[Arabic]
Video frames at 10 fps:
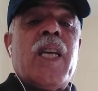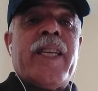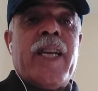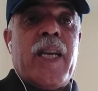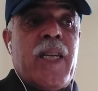
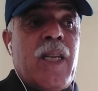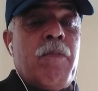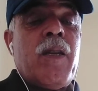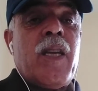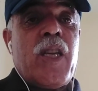يعني
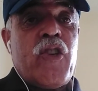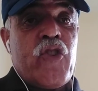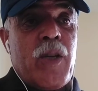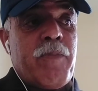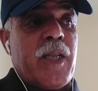
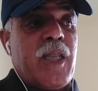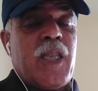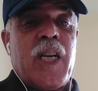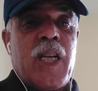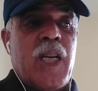بجبر
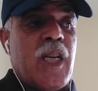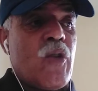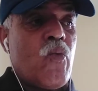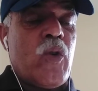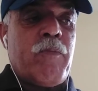الضرر